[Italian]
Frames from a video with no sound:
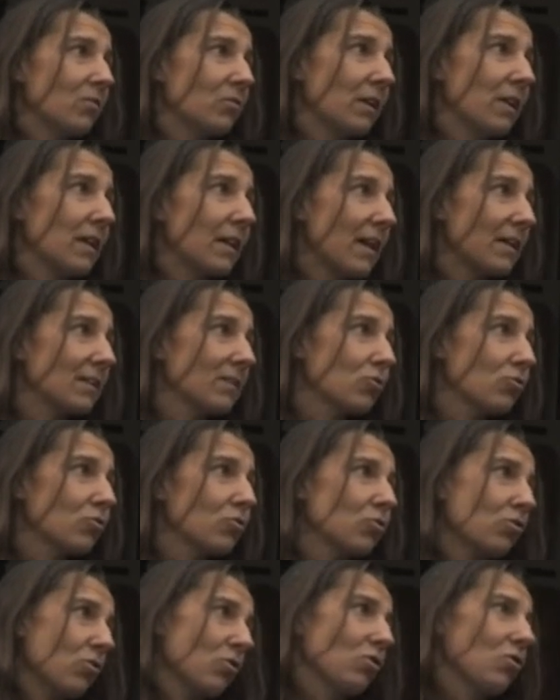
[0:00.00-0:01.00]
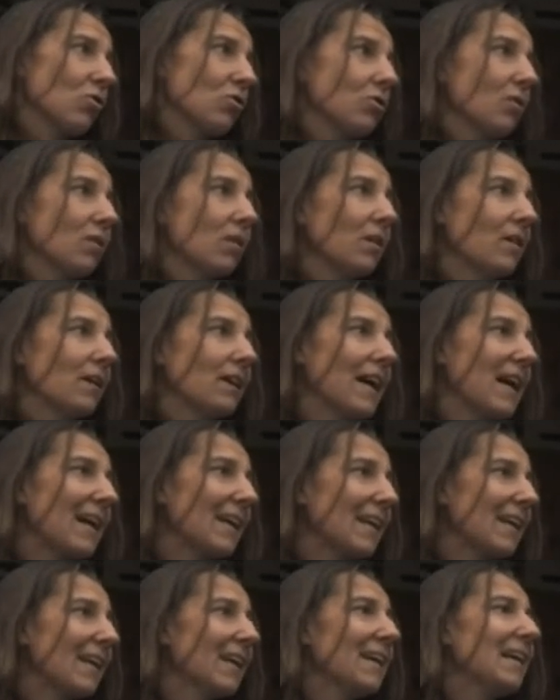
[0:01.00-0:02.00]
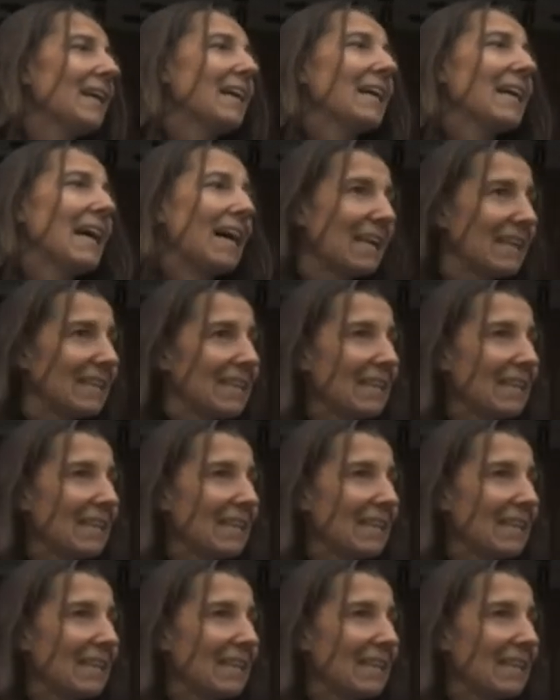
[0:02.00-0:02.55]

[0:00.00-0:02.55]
con i ragazzi, non ci sono eh, gare, gare